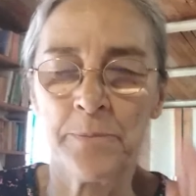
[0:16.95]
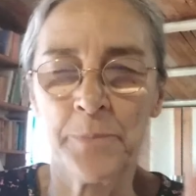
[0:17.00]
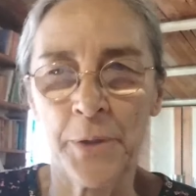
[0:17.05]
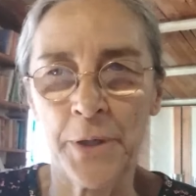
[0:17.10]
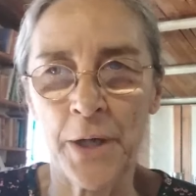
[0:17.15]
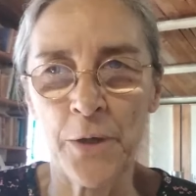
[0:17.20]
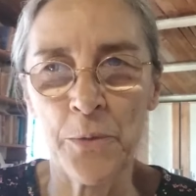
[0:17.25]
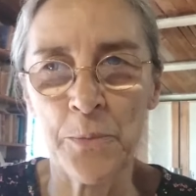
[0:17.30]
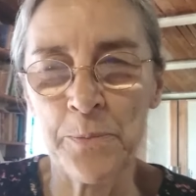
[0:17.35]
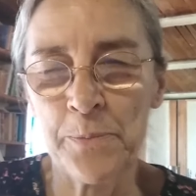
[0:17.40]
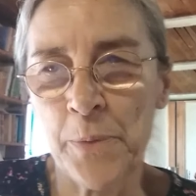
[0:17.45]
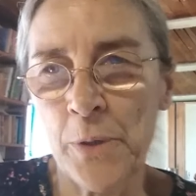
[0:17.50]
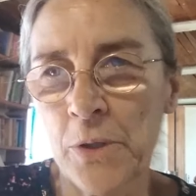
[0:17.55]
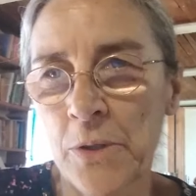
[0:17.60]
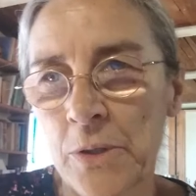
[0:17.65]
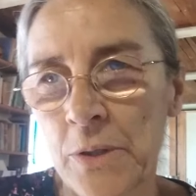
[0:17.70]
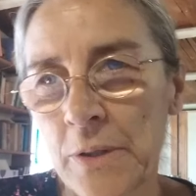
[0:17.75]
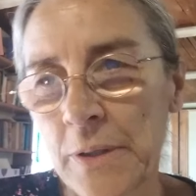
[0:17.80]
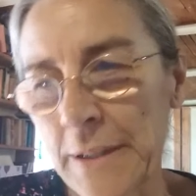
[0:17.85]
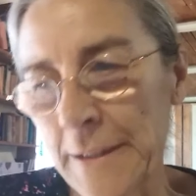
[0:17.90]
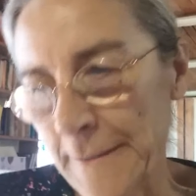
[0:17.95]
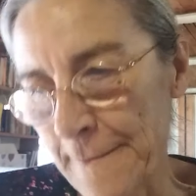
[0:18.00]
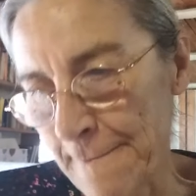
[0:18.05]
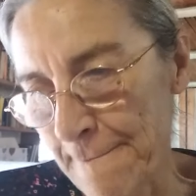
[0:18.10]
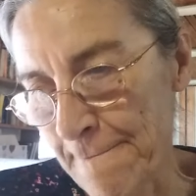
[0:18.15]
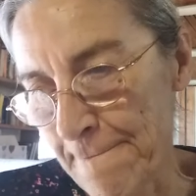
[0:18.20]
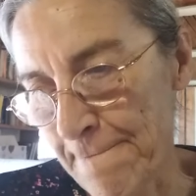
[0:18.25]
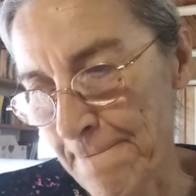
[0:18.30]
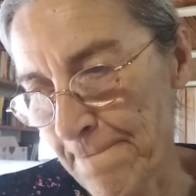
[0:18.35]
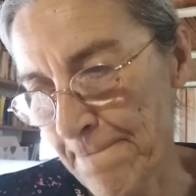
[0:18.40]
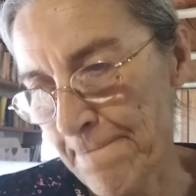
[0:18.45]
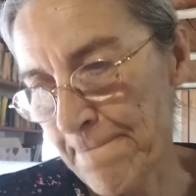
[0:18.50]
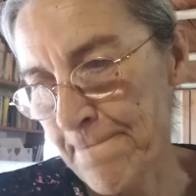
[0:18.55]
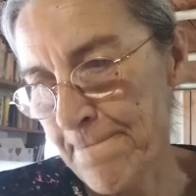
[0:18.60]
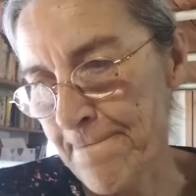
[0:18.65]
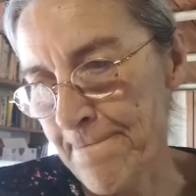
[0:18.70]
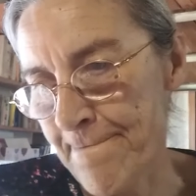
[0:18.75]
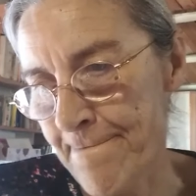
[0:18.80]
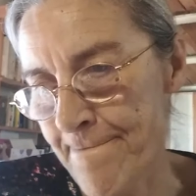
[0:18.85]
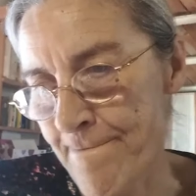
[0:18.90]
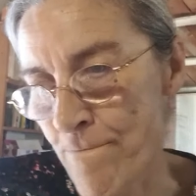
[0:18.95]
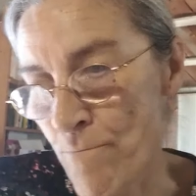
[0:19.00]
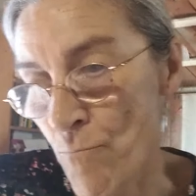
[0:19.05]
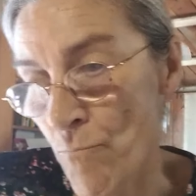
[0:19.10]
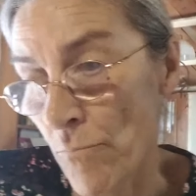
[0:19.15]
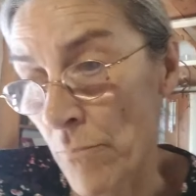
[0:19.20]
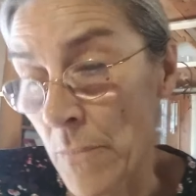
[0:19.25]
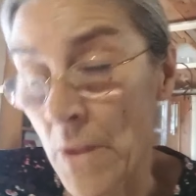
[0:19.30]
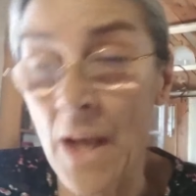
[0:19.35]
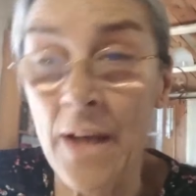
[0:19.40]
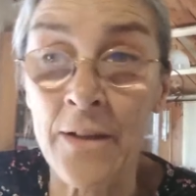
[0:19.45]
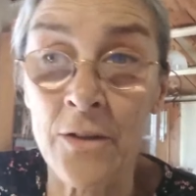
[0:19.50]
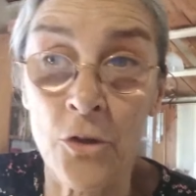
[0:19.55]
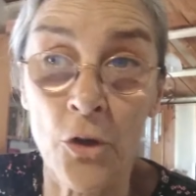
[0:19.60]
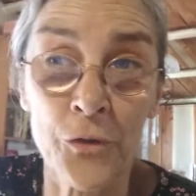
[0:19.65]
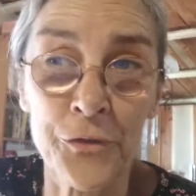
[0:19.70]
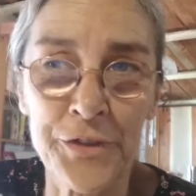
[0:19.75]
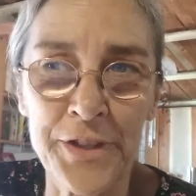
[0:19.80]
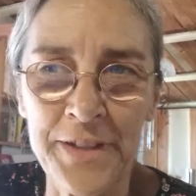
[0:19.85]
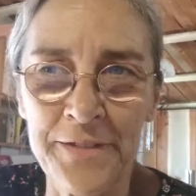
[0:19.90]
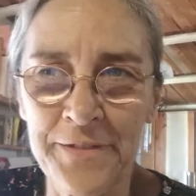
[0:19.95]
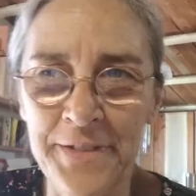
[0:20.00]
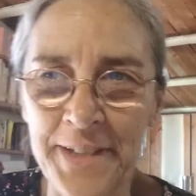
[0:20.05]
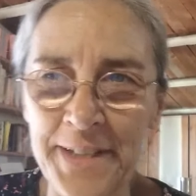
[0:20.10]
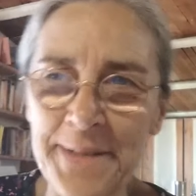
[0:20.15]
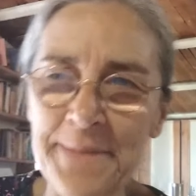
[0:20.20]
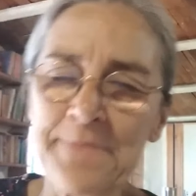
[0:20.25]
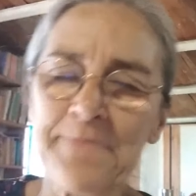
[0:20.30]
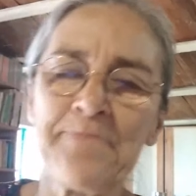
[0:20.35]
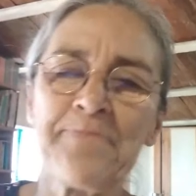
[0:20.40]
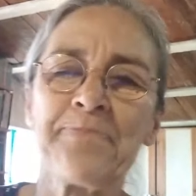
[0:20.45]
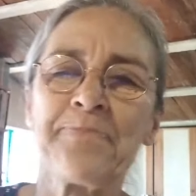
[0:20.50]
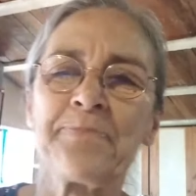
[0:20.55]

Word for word: poner un poco en, conciencia